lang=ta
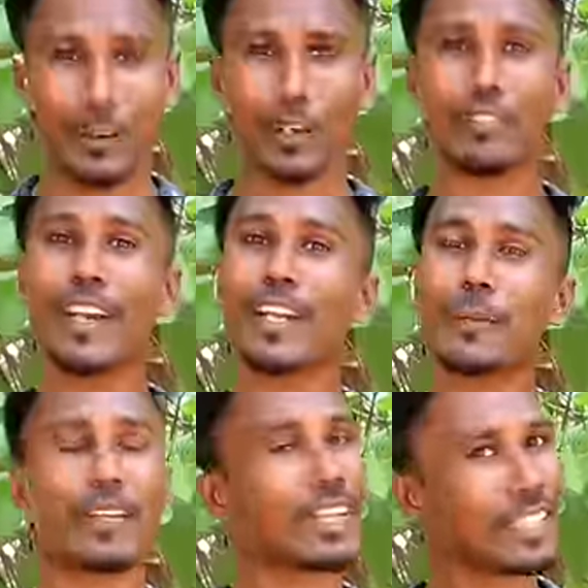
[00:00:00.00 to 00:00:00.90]
உங்களுக்கு வேணும்
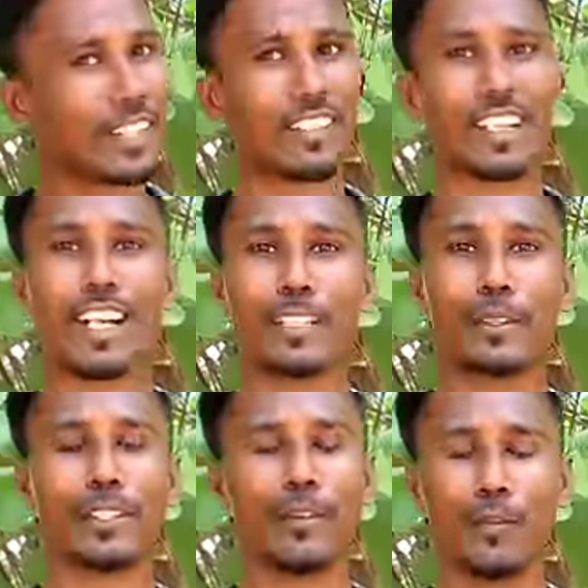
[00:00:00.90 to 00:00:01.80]
அப்படின்னா நீங்கள் உங்களை
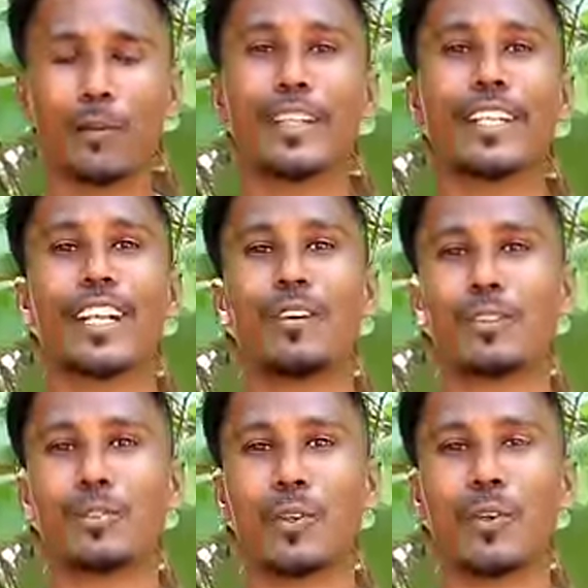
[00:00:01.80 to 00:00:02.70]
காண்டாக்ட் பண்ணிங்கன்னா ஃபுல் டீட்டெயில்
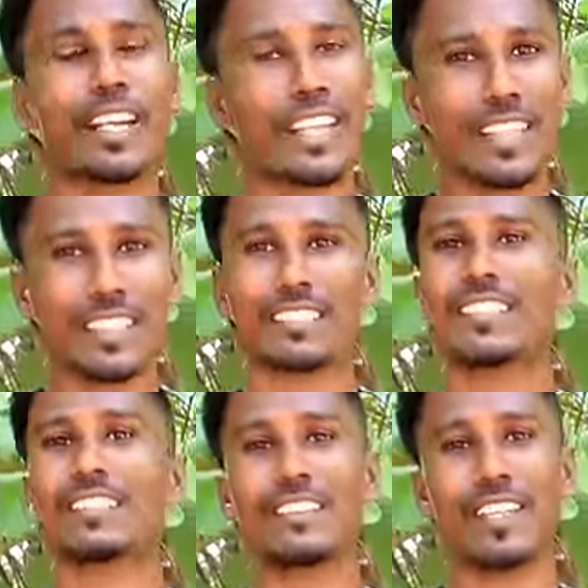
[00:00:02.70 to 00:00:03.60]
உங்களுக்கு சொல்லுவாங்க கீழே
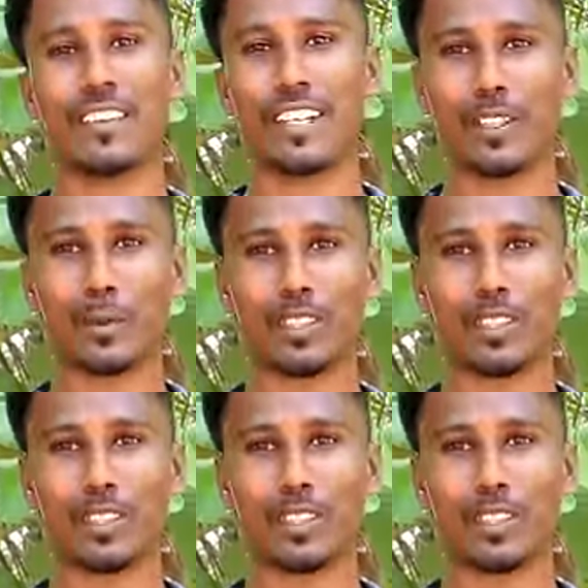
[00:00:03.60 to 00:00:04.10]
டிஸ்கிரிப்ஷனில் அவங்க லிங்க்